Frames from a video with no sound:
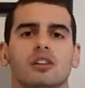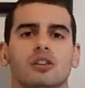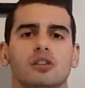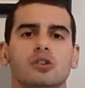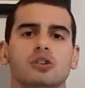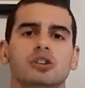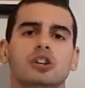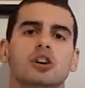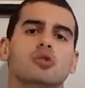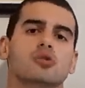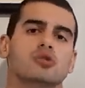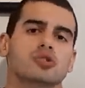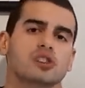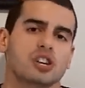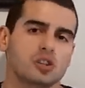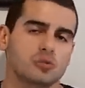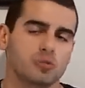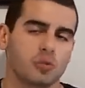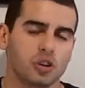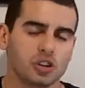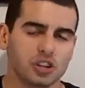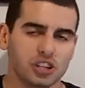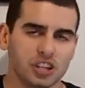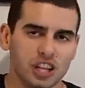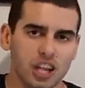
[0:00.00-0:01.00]
Eu já usei
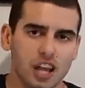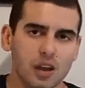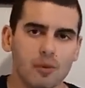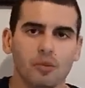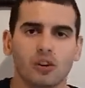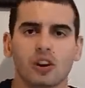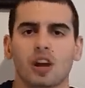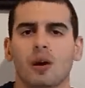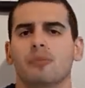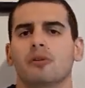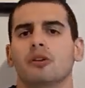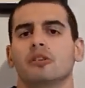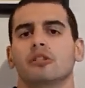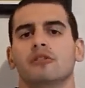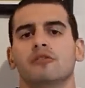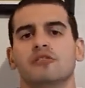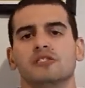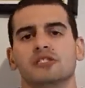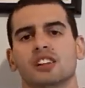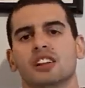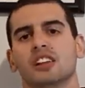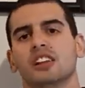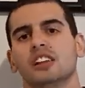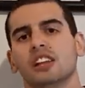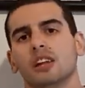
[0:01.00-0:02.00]
Sport Demo, na época que eu
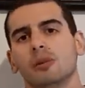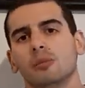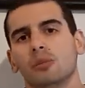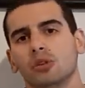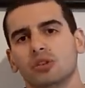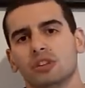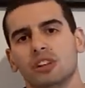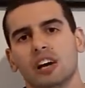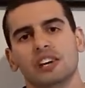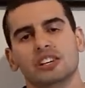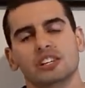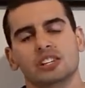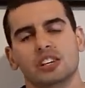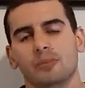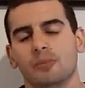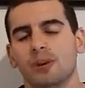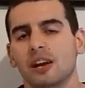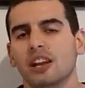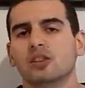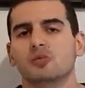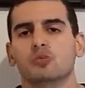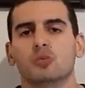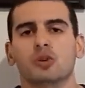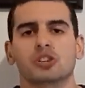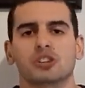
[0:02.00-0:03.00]
fiz a Lander Motage também
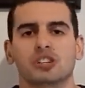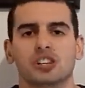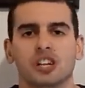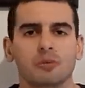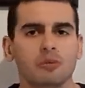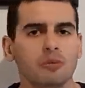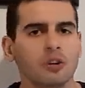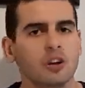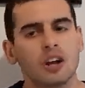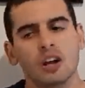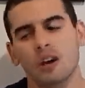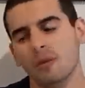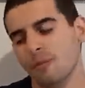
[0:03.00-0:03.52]
era Sport Demo,